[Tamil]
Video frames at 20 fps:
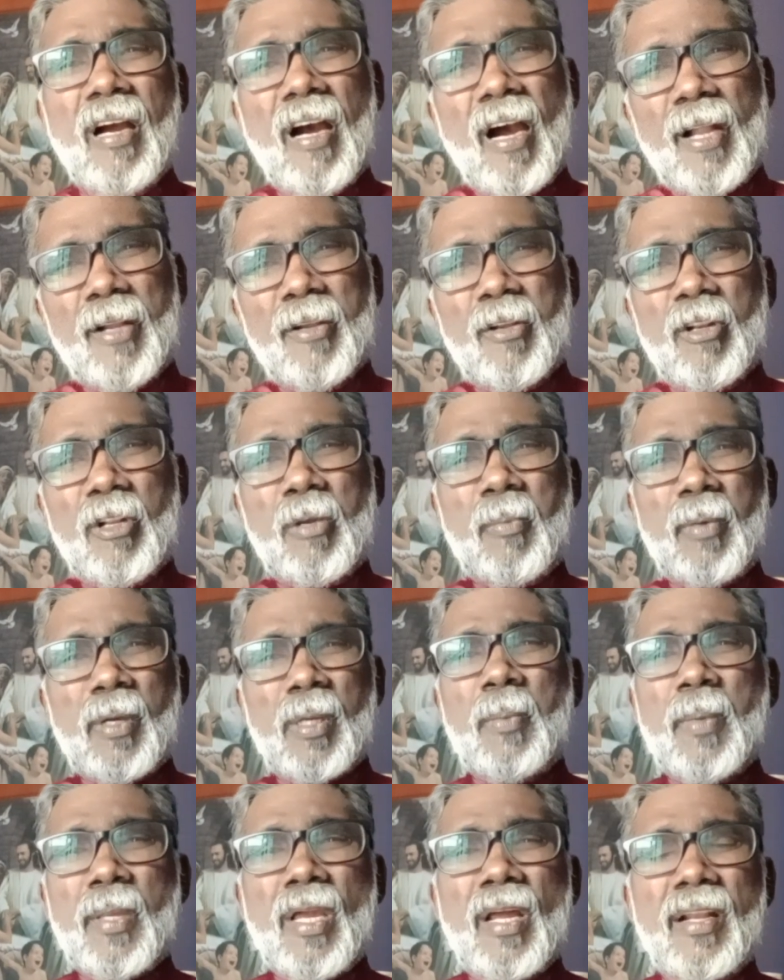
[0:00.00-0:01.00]
ஆண்டோருக்கு
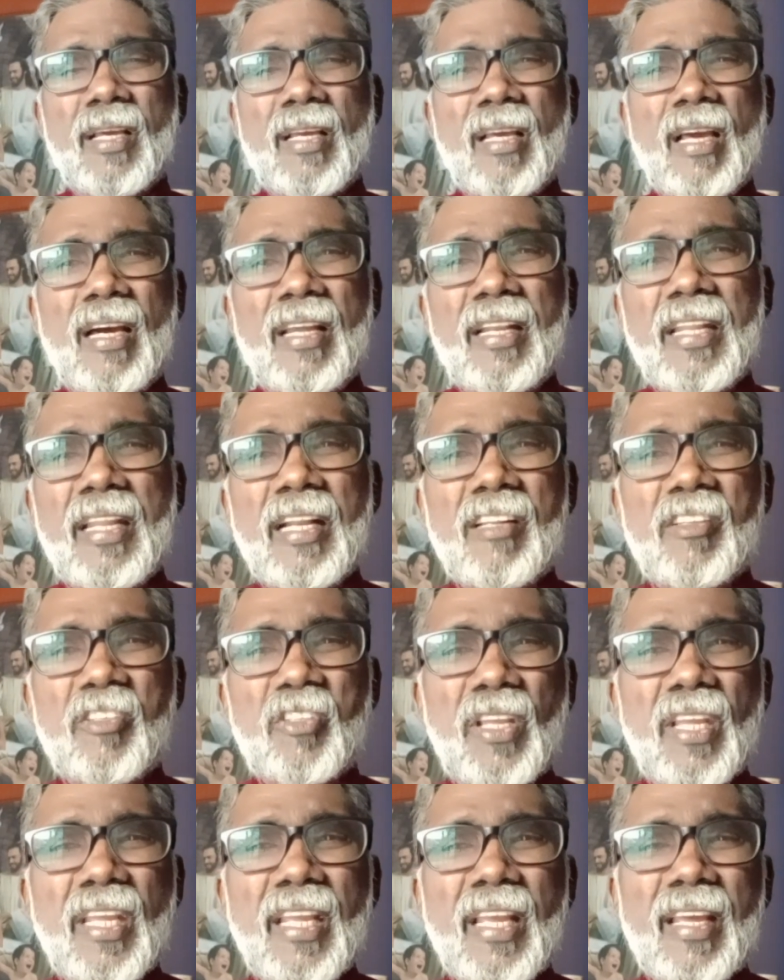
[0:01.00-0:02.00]
மகிமையான காரியங்கள்
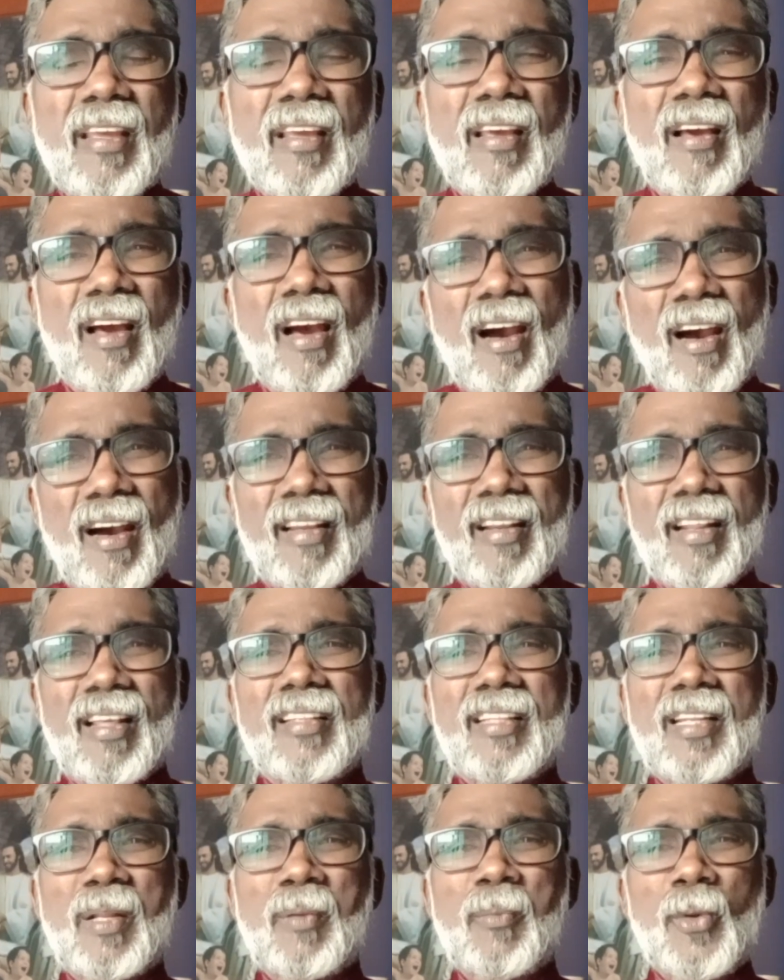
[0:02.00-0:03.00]
செய்யுங்க
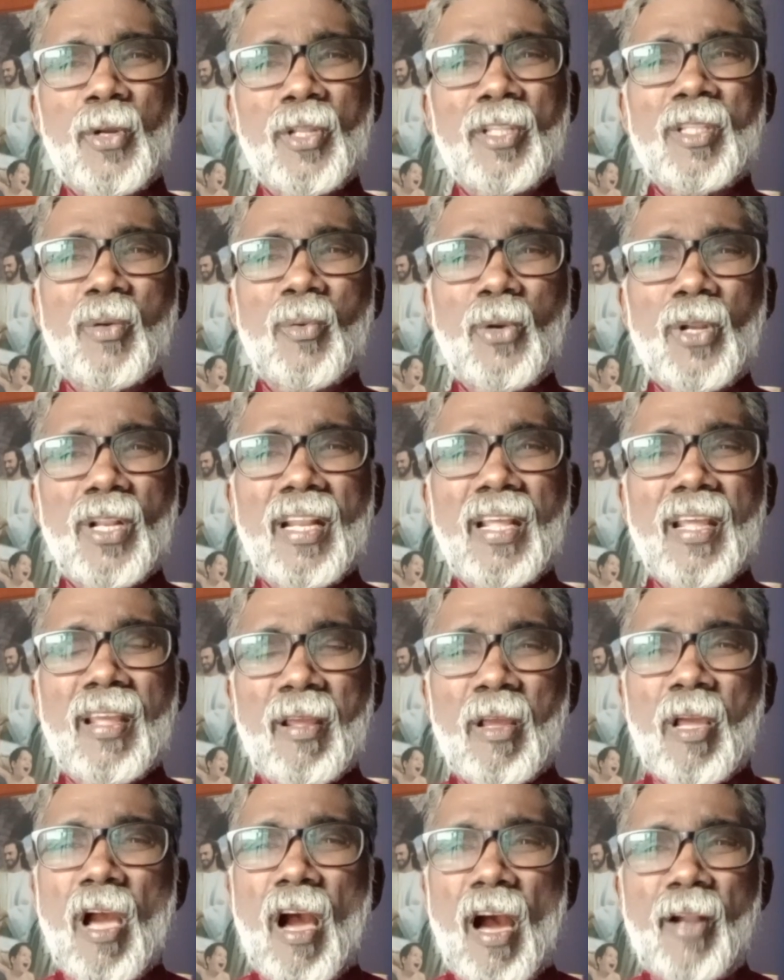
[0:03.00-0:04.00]
ஆராதனை முடிந்த உடனே
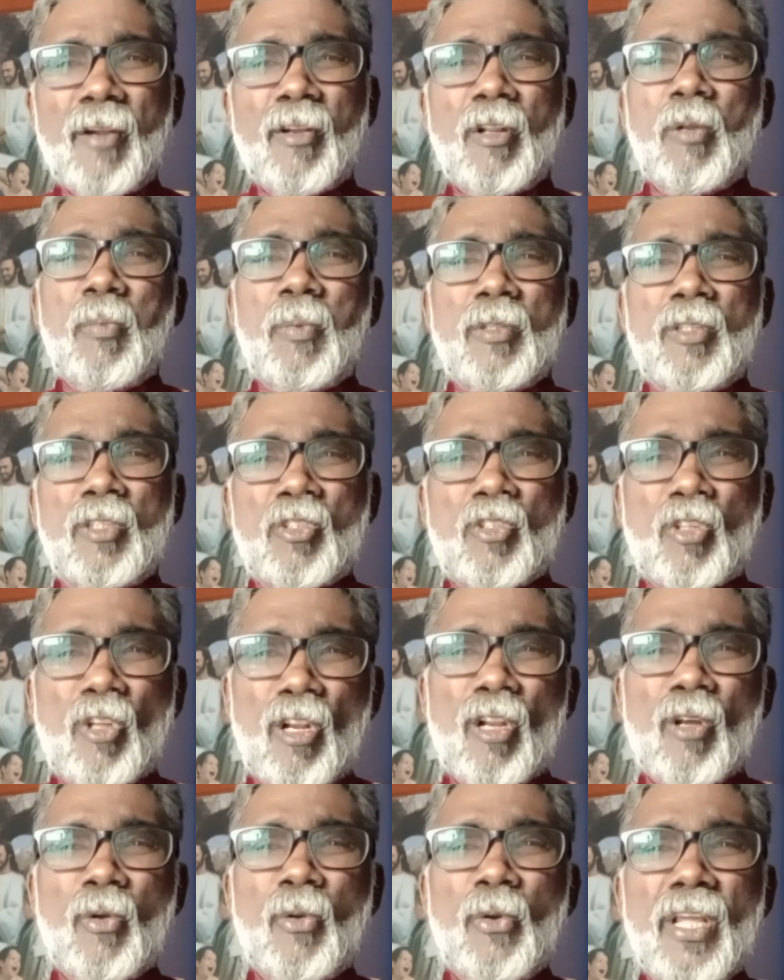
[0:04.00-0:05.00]
ஆண்டோரை பற்றி
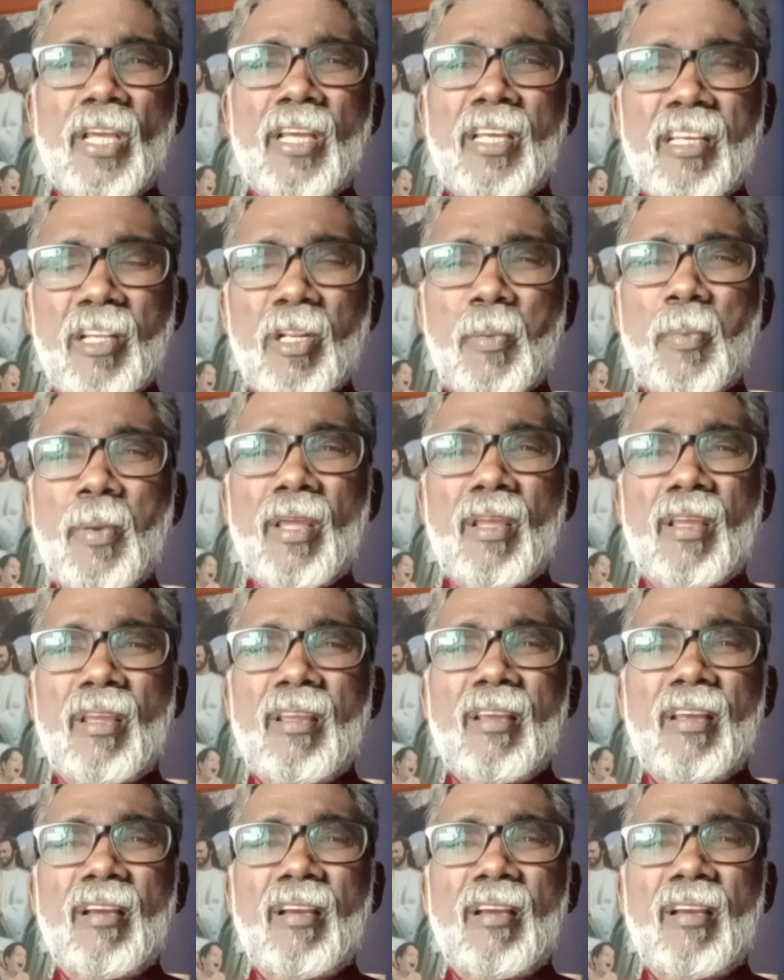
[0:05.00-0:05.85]
சொல்லக்கூடிய கிருபே